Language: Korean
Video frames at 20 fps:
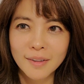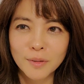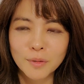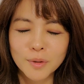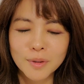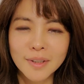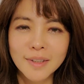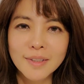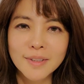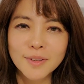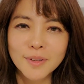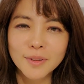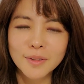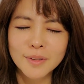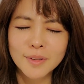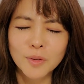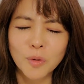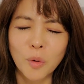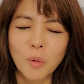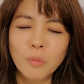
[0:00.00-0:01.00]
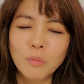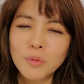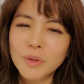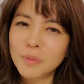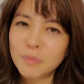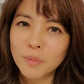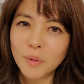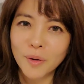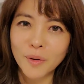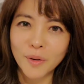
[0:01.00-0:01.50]
우리 댄서들이 너무
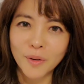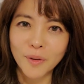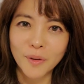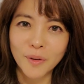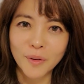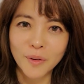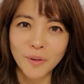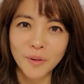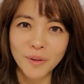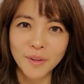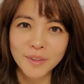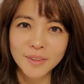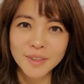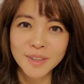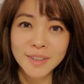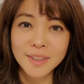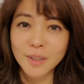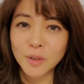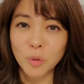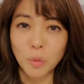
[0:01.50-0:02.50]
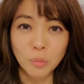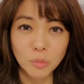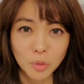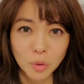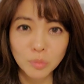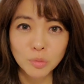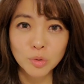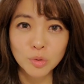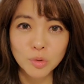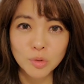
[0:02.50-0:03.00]
이뻐요. 진짜
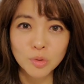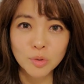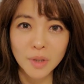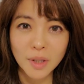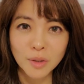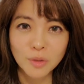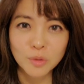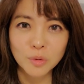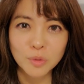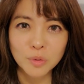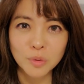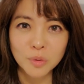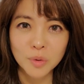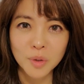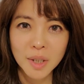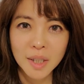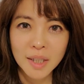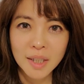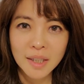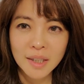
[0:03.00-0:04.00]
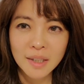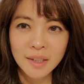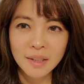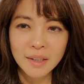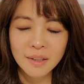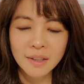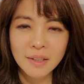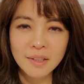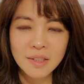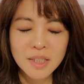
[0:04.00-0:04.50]
너무너무 순수하고
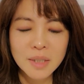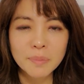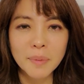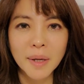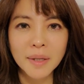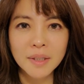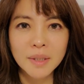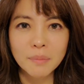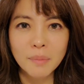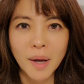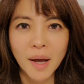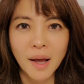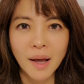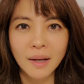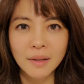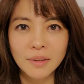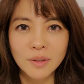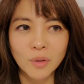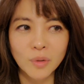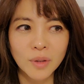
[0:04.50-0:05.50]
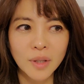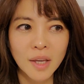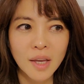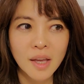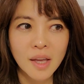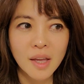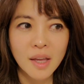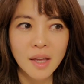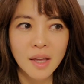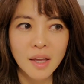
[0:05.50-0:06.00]
이게 집안이 막
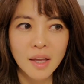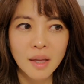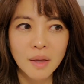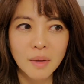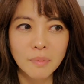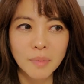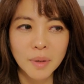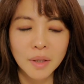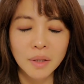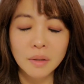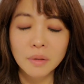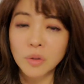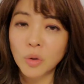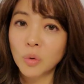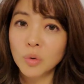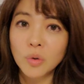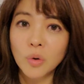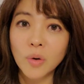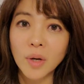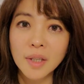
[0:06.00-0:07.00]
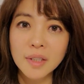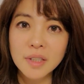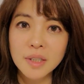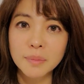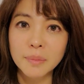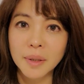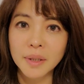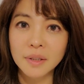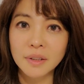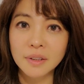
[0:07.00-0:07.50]
그렇게 막 넉넉한
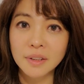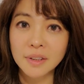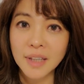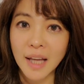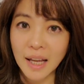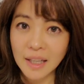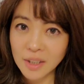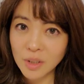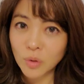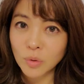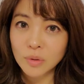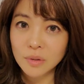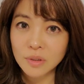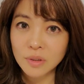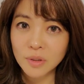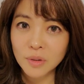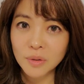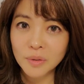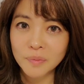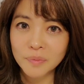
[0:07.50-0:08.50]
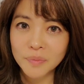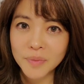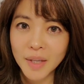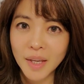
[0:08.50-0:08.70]
집안들은 아니거든요.